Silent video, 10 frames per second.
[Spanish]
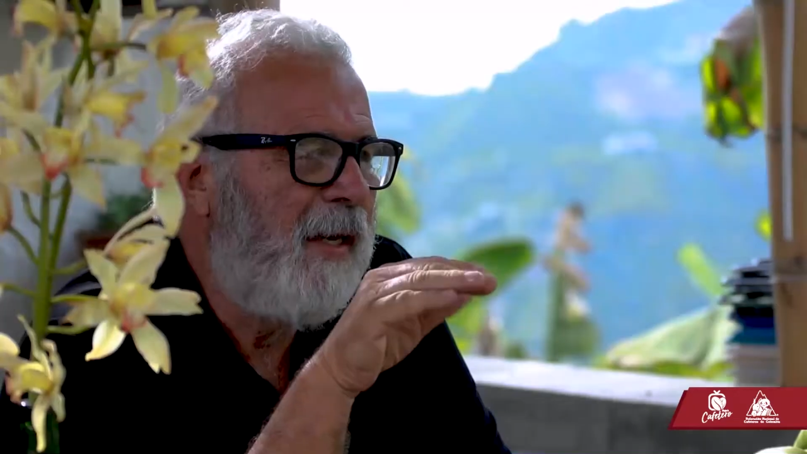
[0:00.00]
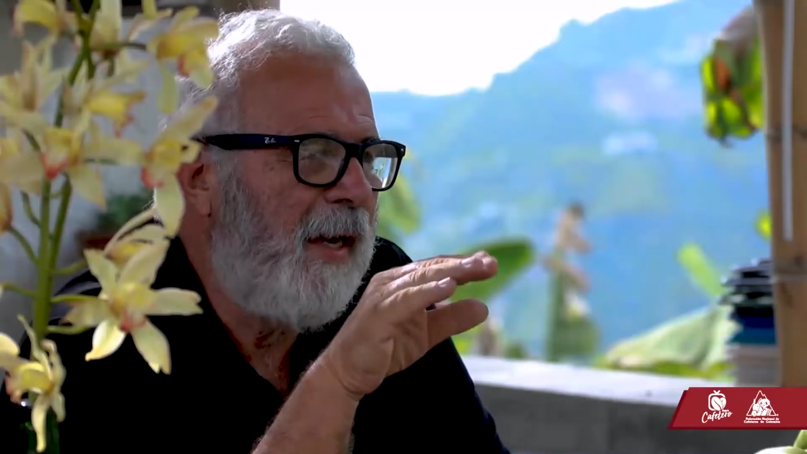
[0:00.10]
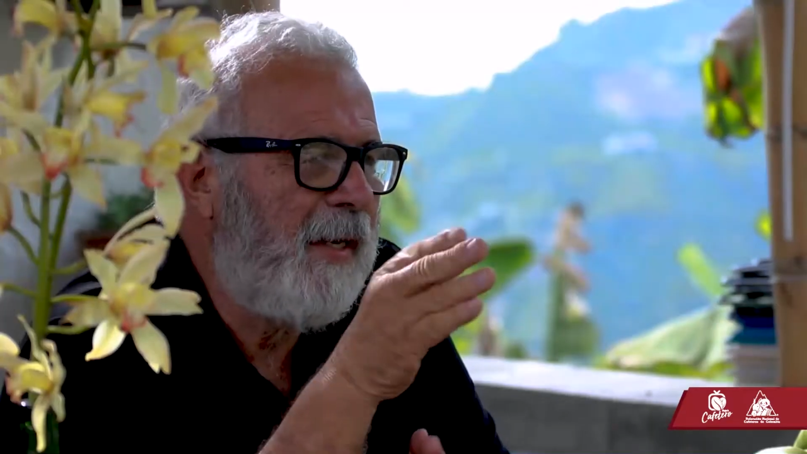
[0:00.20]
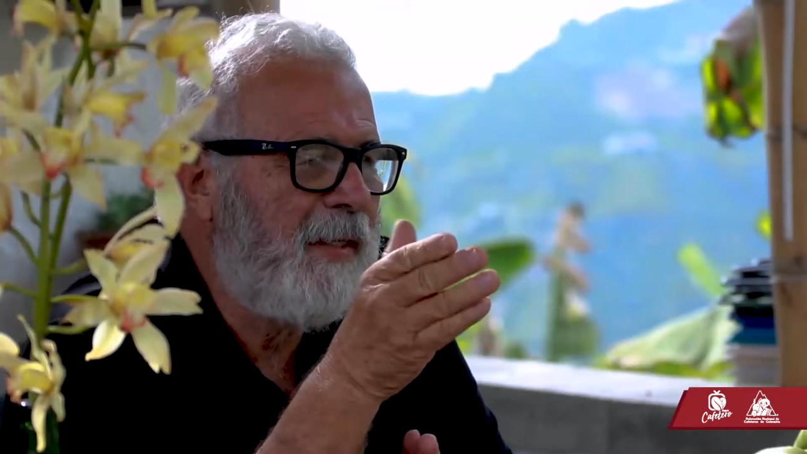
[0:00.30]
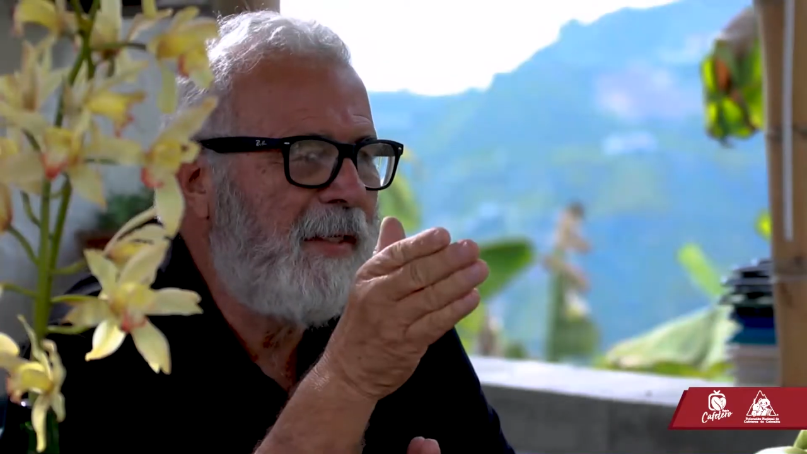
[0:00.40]

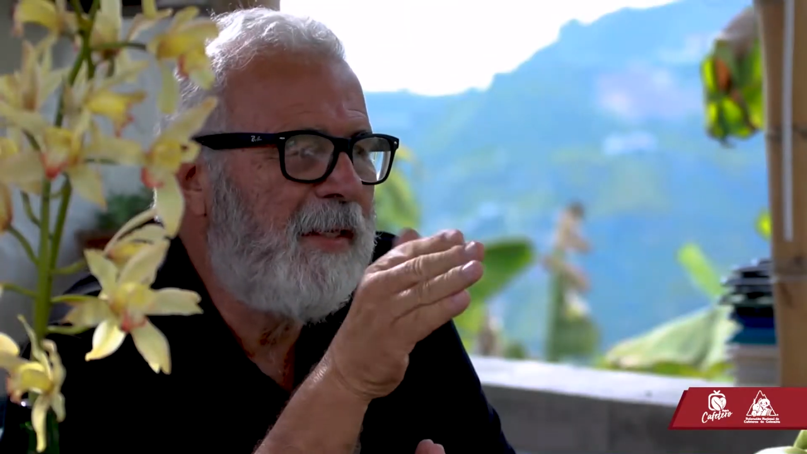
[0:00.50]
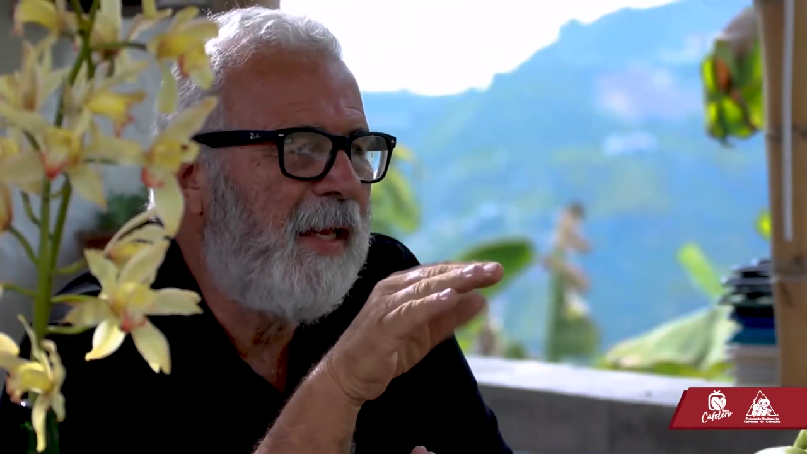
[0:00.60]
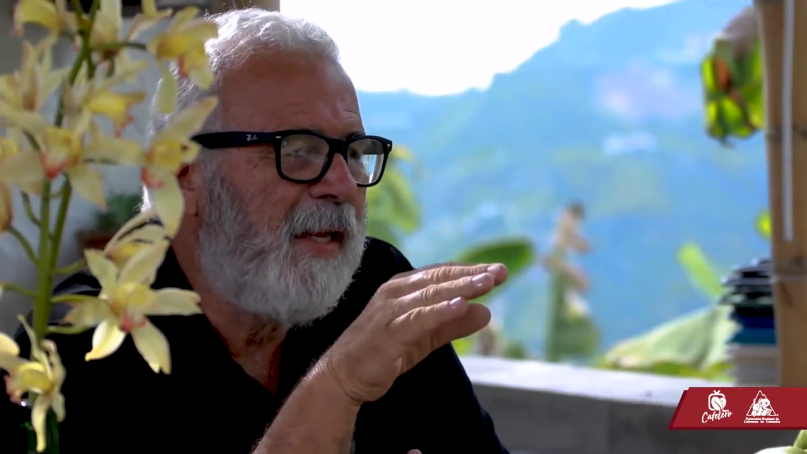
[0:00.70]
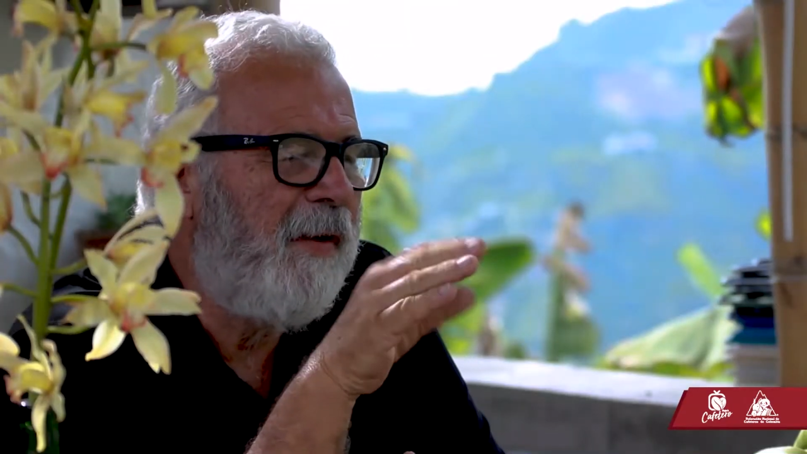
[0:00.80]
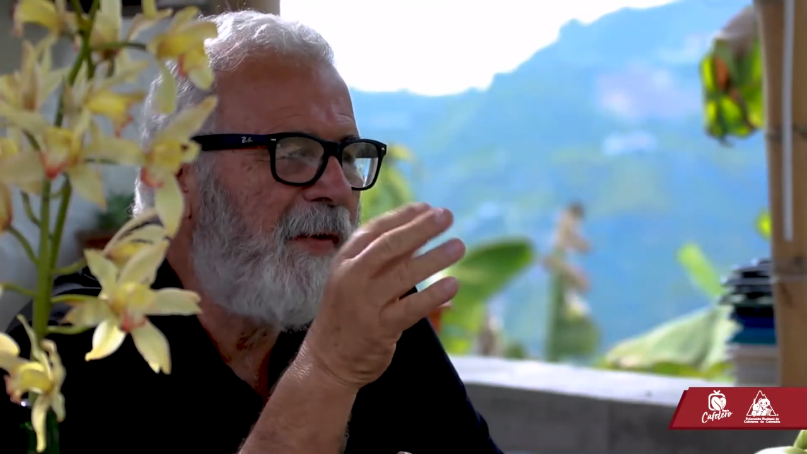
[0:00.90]
la crisis
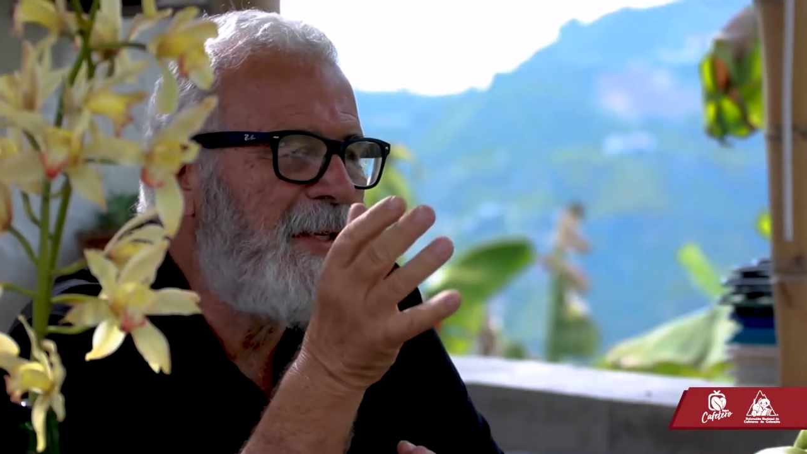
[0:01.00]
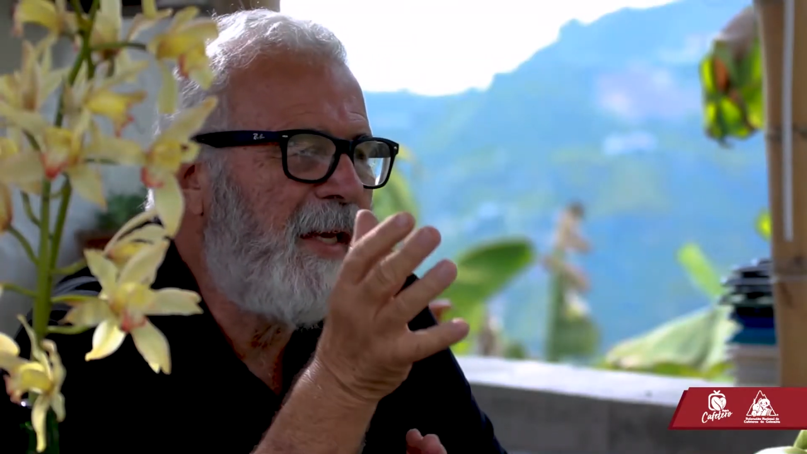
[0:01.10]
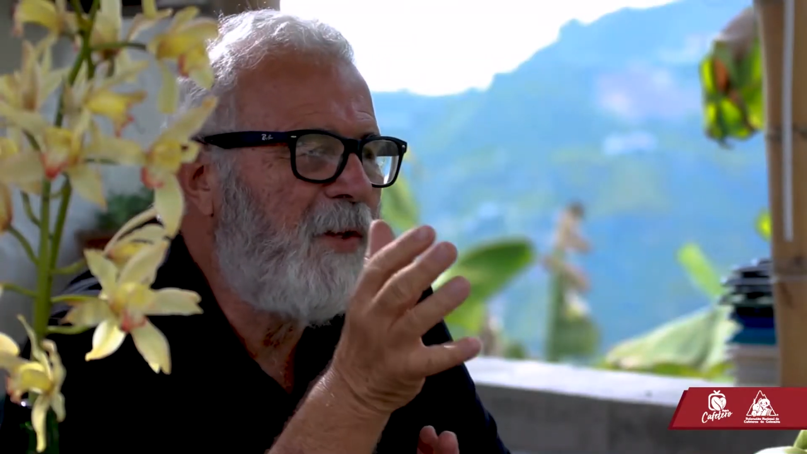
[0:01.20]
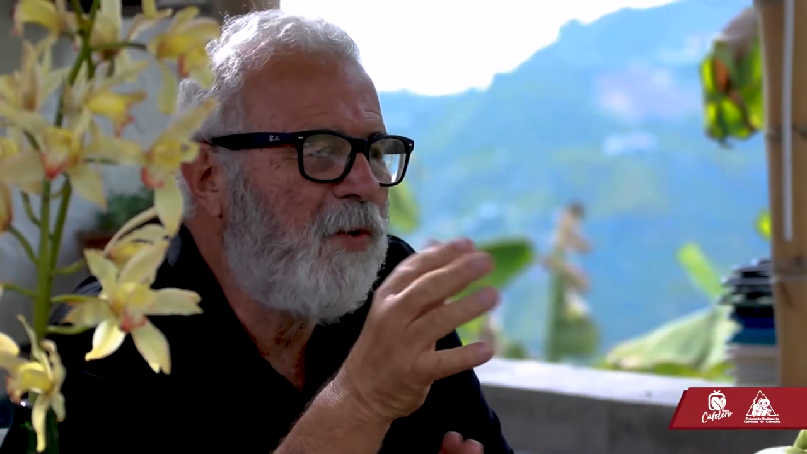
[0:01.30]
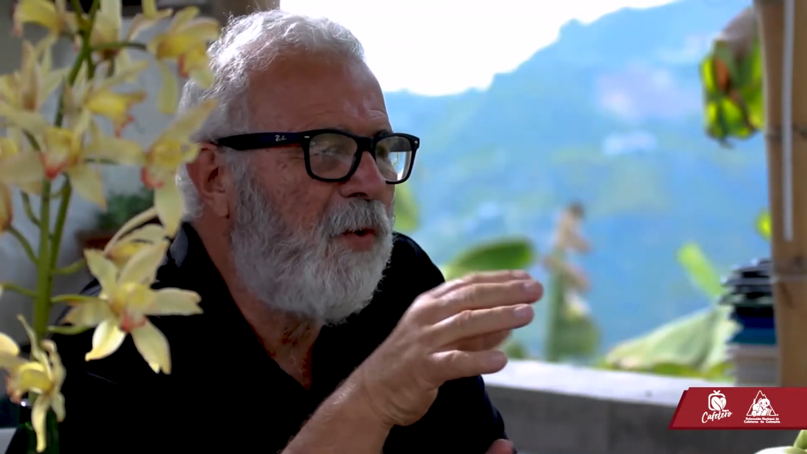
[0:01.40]
del café
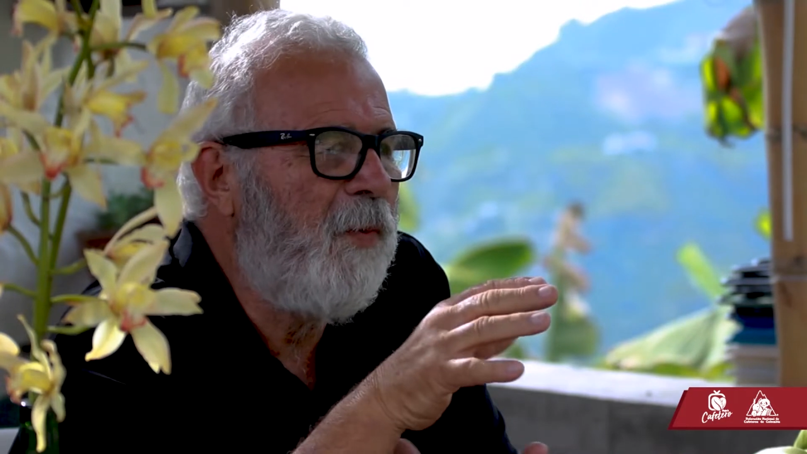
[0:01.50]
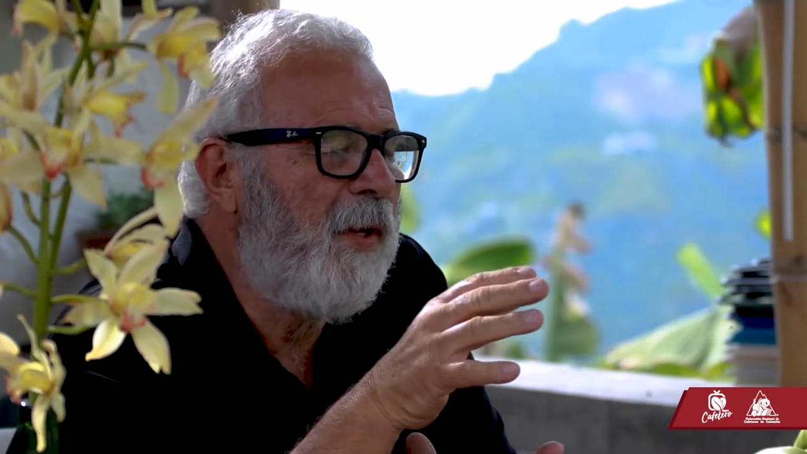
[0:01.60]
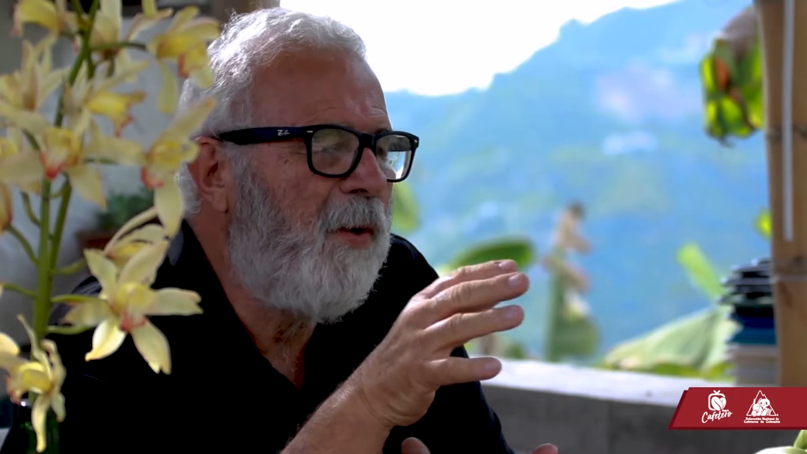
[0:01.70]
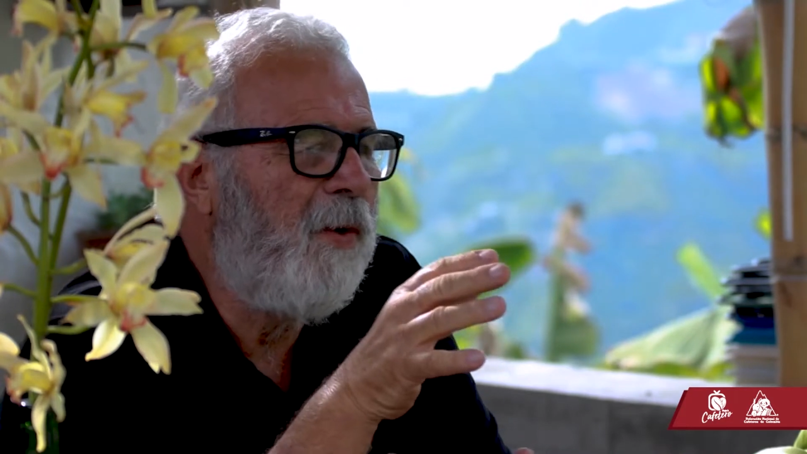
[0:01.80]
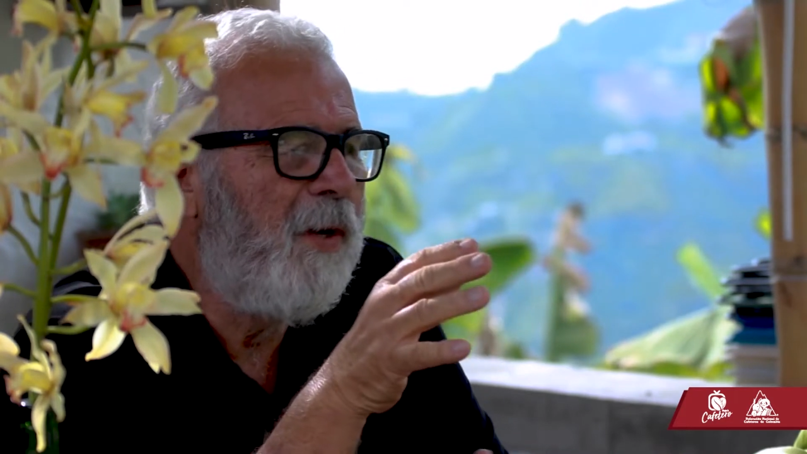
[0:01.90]
ya nos
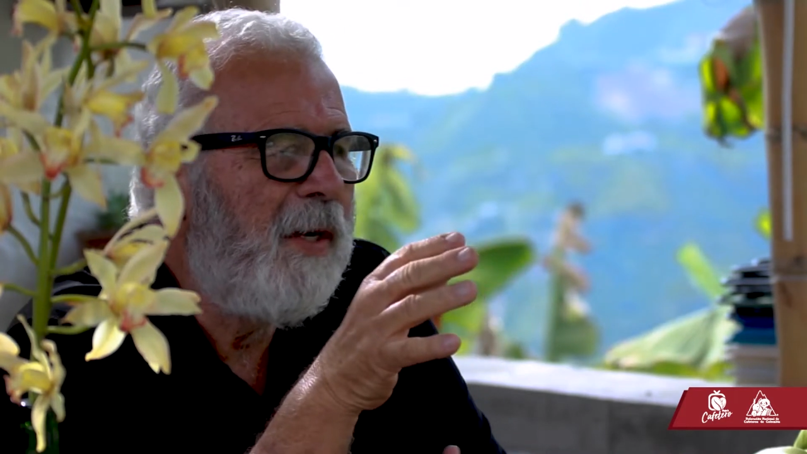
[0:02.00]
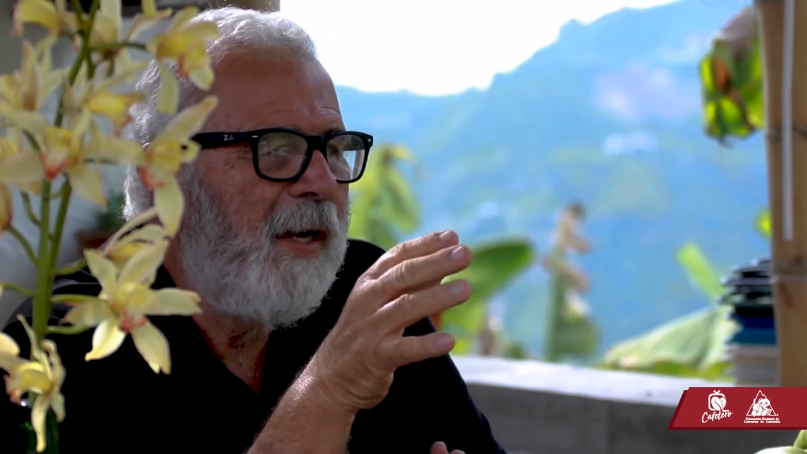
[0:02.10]
obligó